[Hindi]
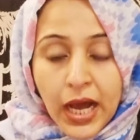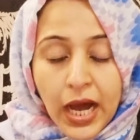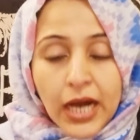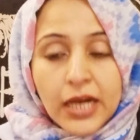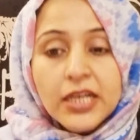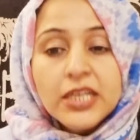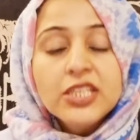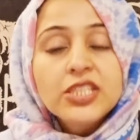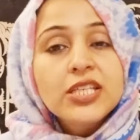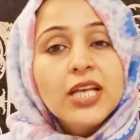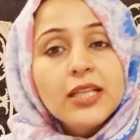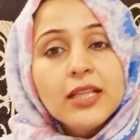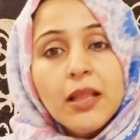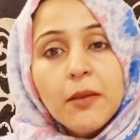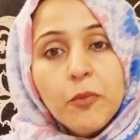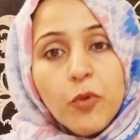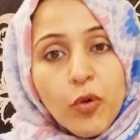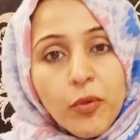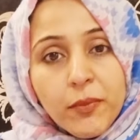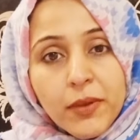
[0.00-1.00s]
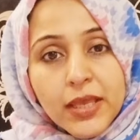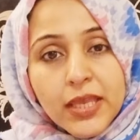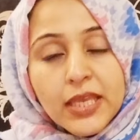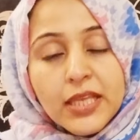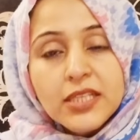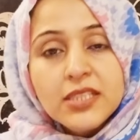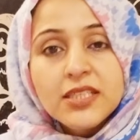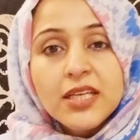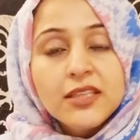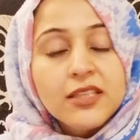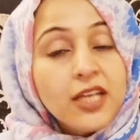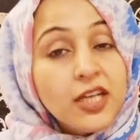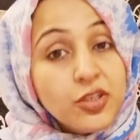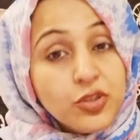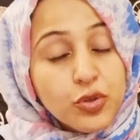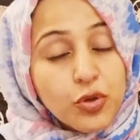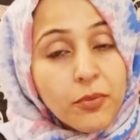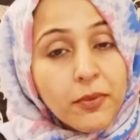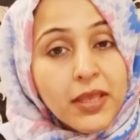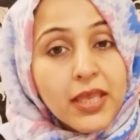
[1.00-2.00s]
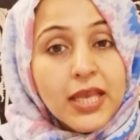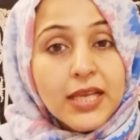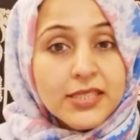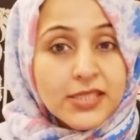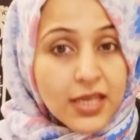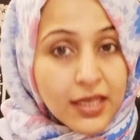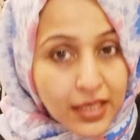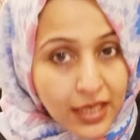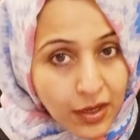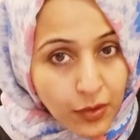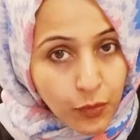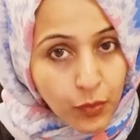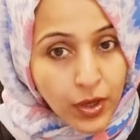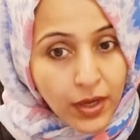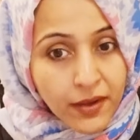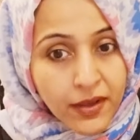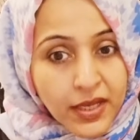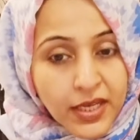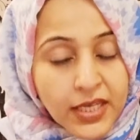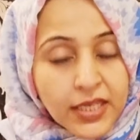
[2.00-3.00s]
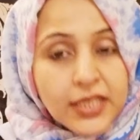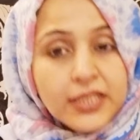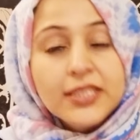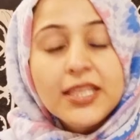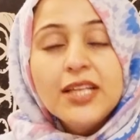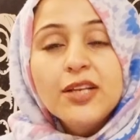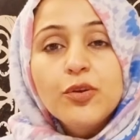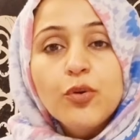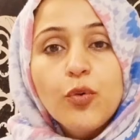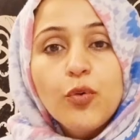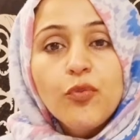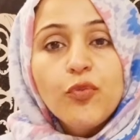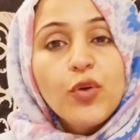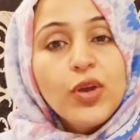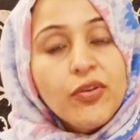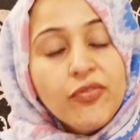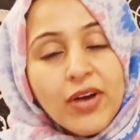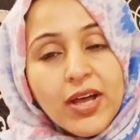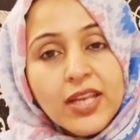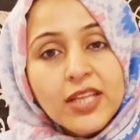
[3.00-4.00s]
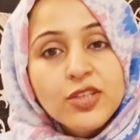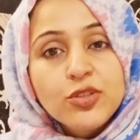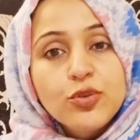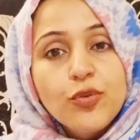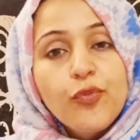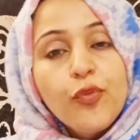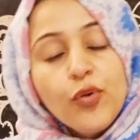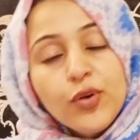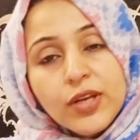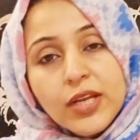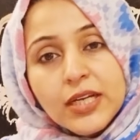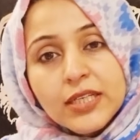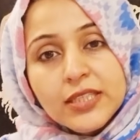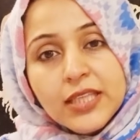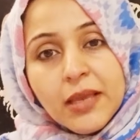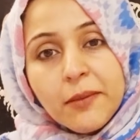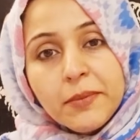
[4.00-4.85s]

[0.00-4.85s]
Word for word: आखिर चंद लम्हों में ही चंद घंटों में ही ऐसा क्या हुआ कि दिन को वही वालिद जो फ़ोन करते हैं